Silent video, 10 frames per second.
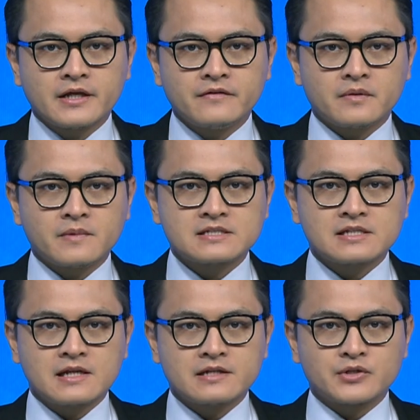
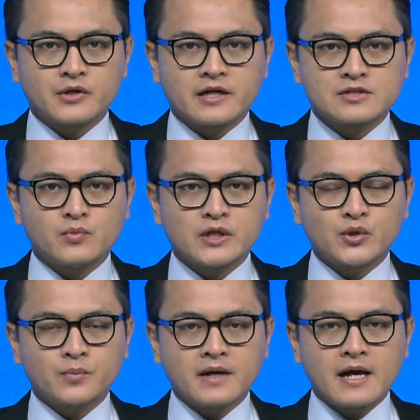Informasi lain, Saudara. Sebuah
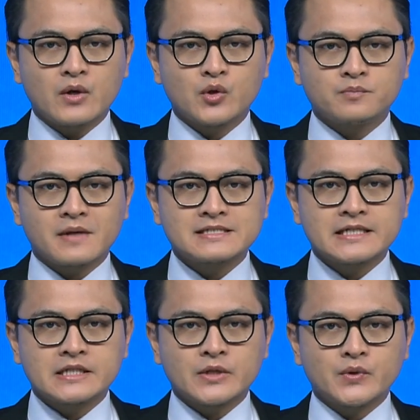truk pengangkut
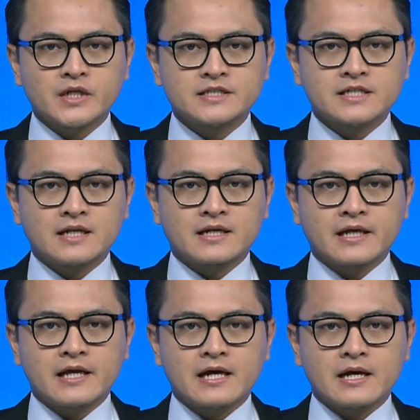pasir terguling di Jalan
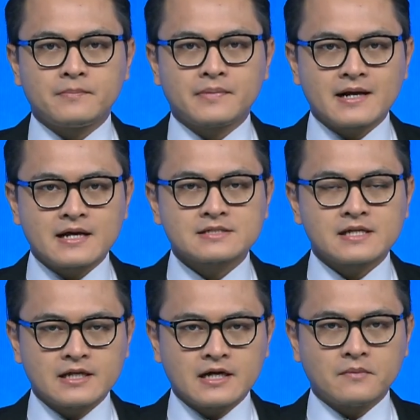Raya Perang
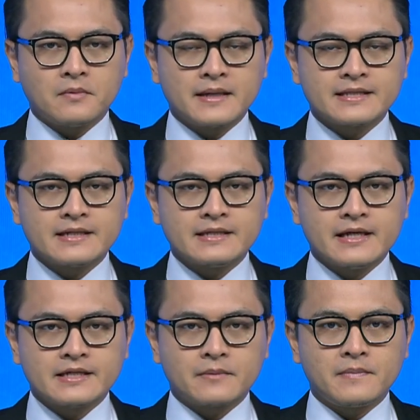Sada, Kabupaten
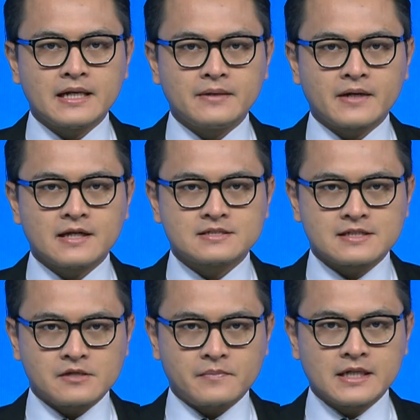Gianyar, Bali pada
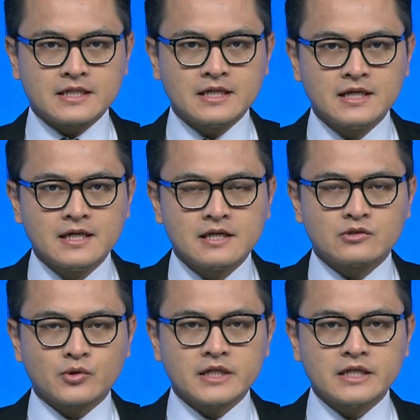selasa pagi.
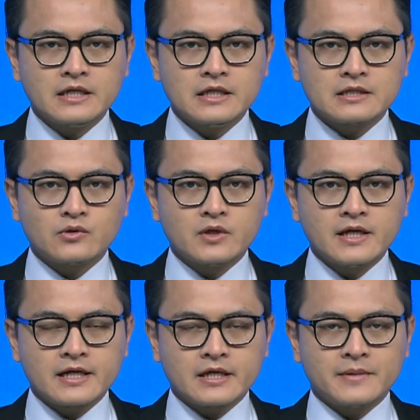Truk ini
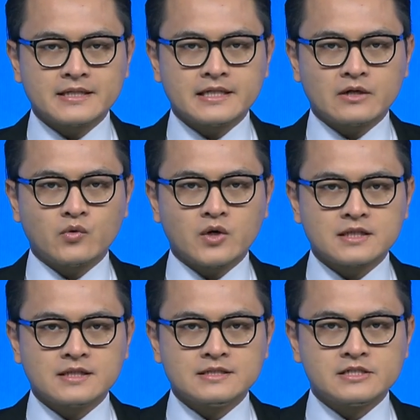terguling akibat tidak
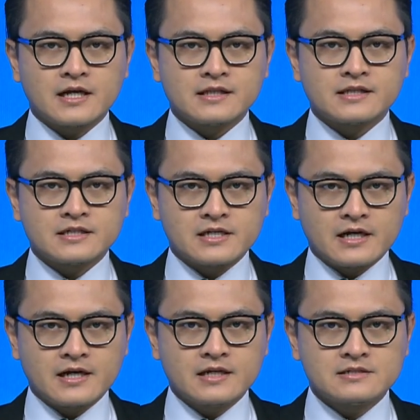kuat di jalan
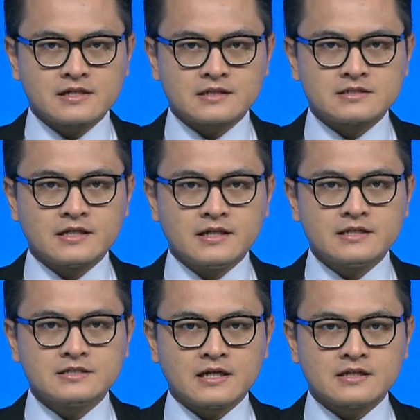tanjakan. Saat
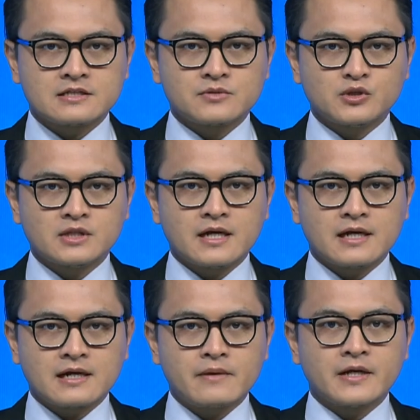kejadian, jalan tersebut
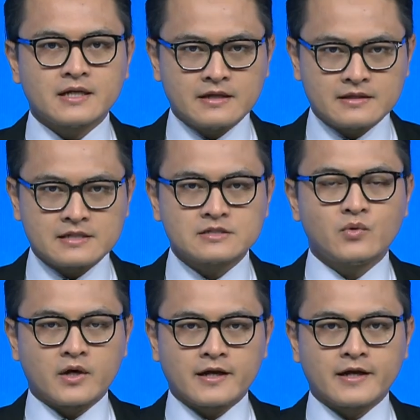tengah ramai dilintasi
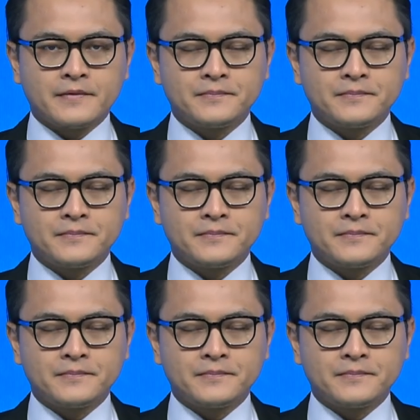warga.